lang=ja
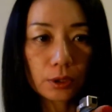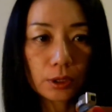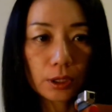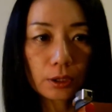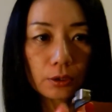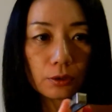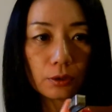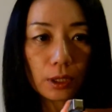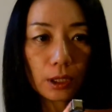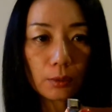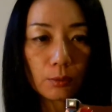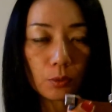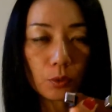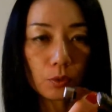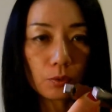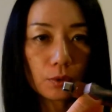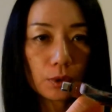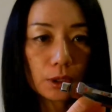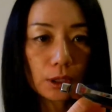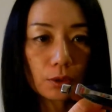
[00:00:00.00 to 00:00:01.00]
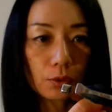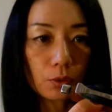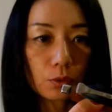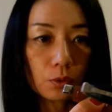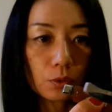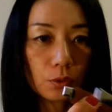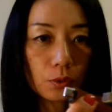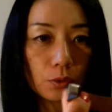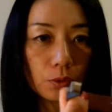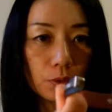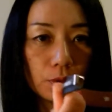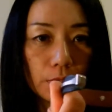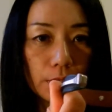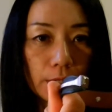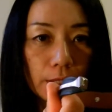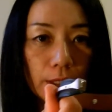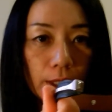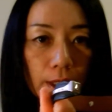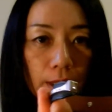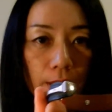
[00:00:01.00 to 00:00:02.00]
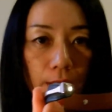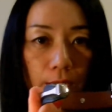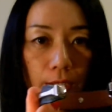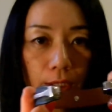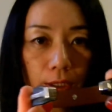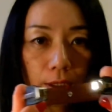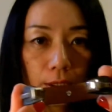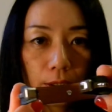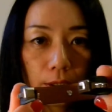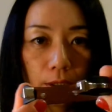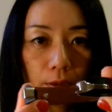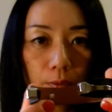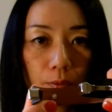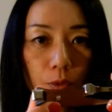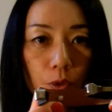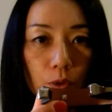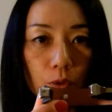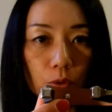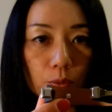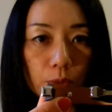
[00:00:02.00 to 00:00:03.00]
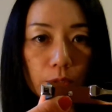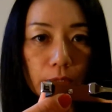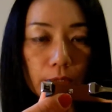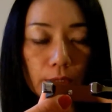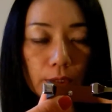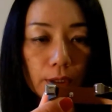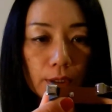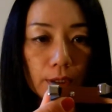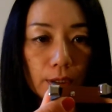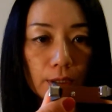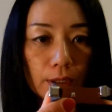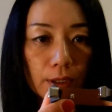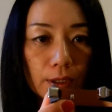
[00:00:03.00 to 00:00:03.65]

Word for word: け具合もわざとこういうふうに秒を見せて